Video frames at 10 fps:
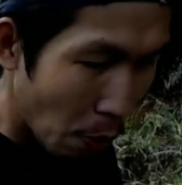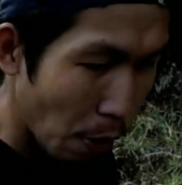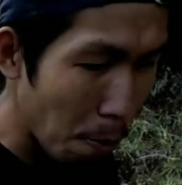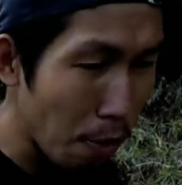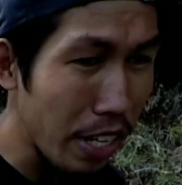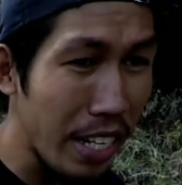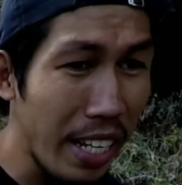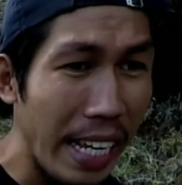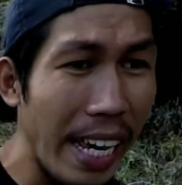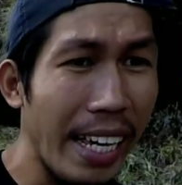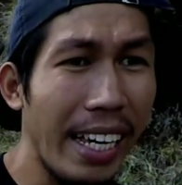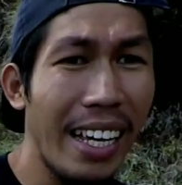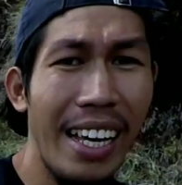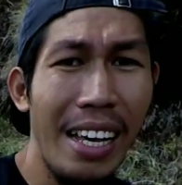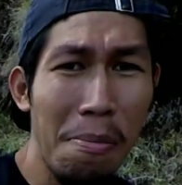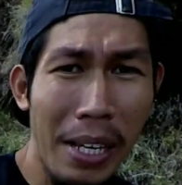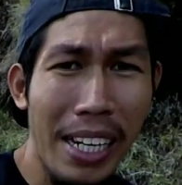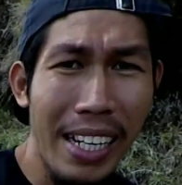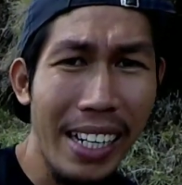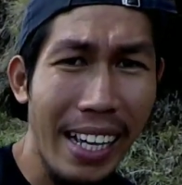Walaupun ini
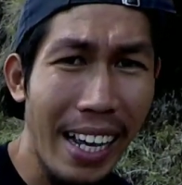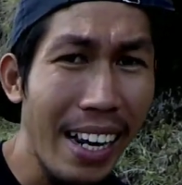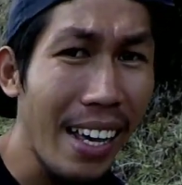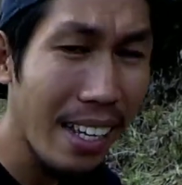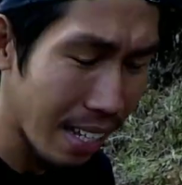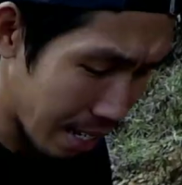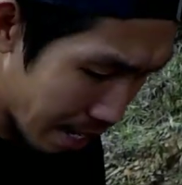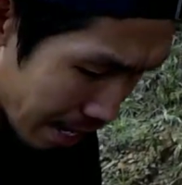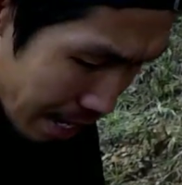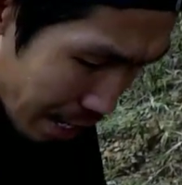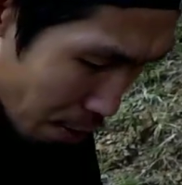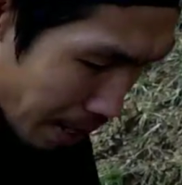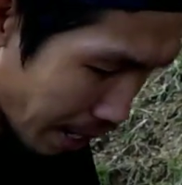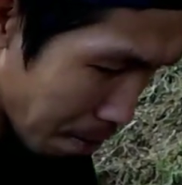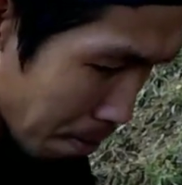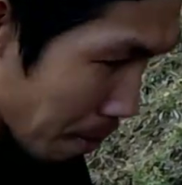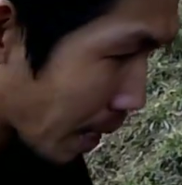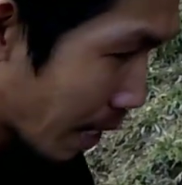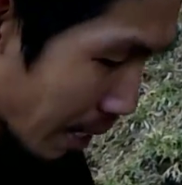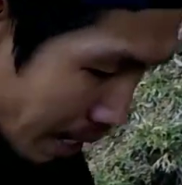bikin deg-degan lumayan
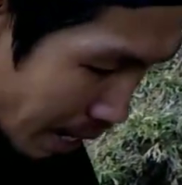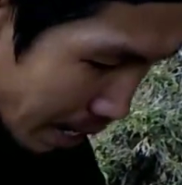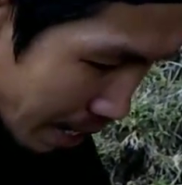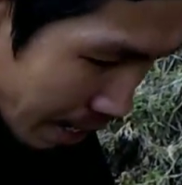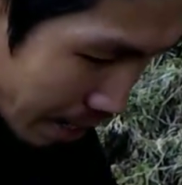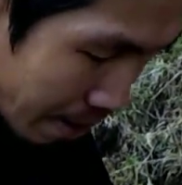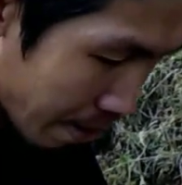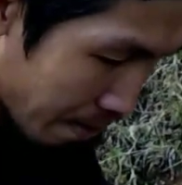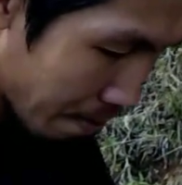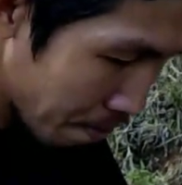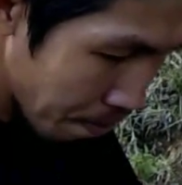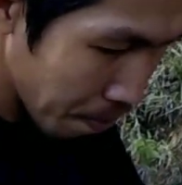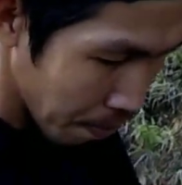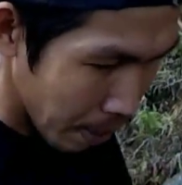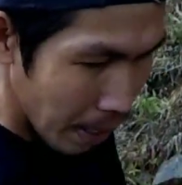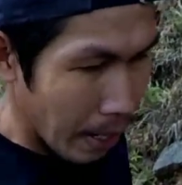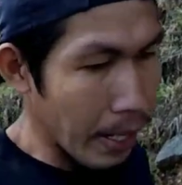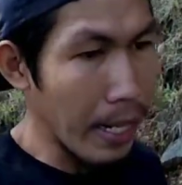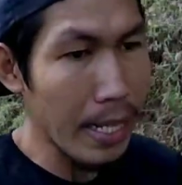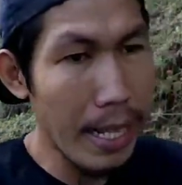bikin deg-degan karena
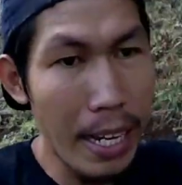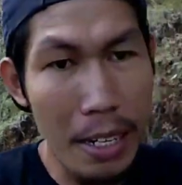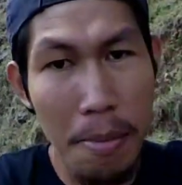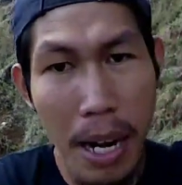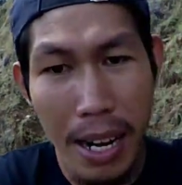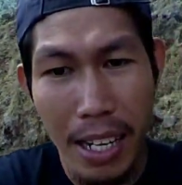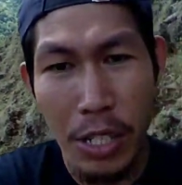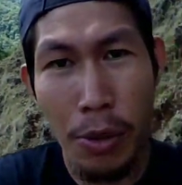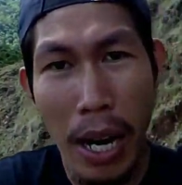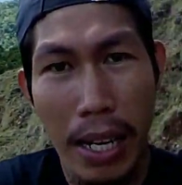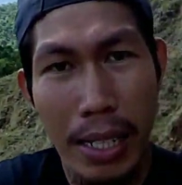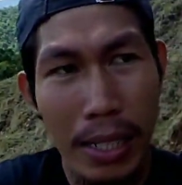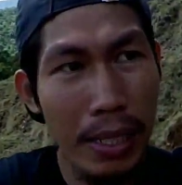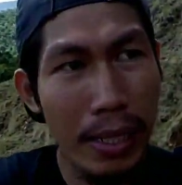kita sekarang berada di jurang